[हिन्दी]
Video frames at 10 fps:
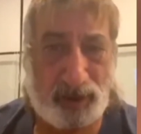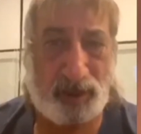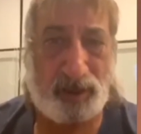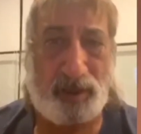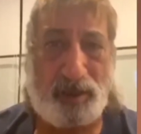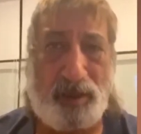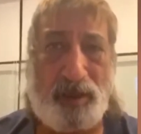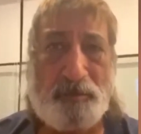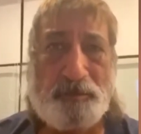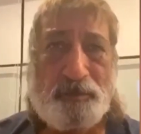रहे हैं
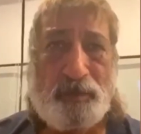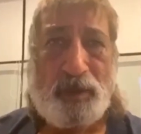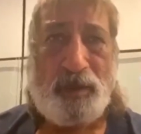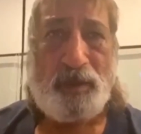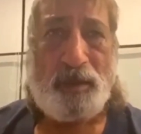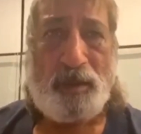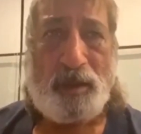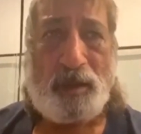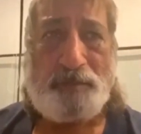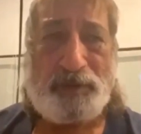
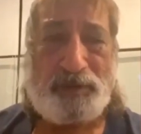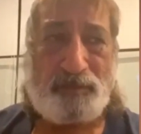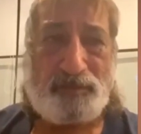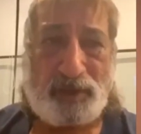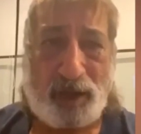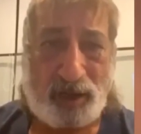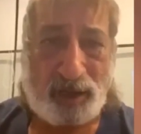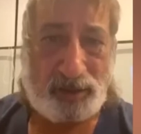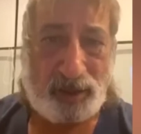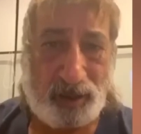अपनी तरफ से
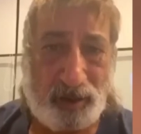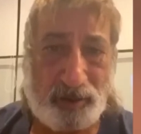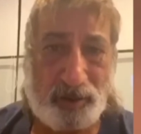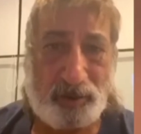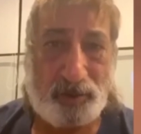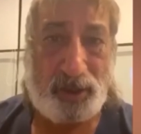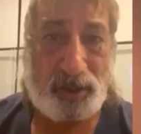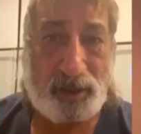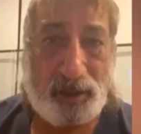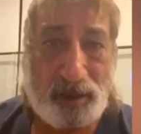खाना दे रहे हैं लोगों को
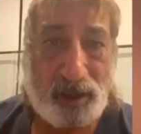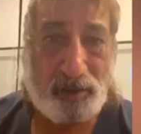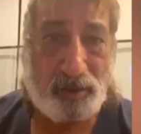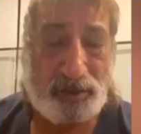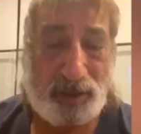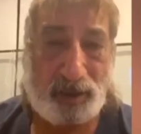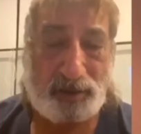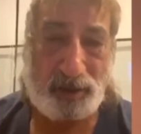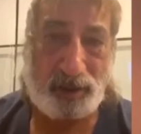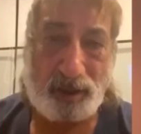लेकिन इनका कौन
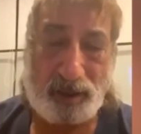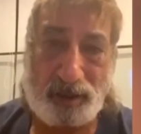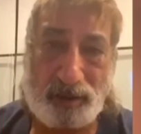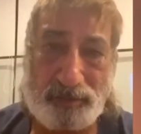ध्यान दे रहा है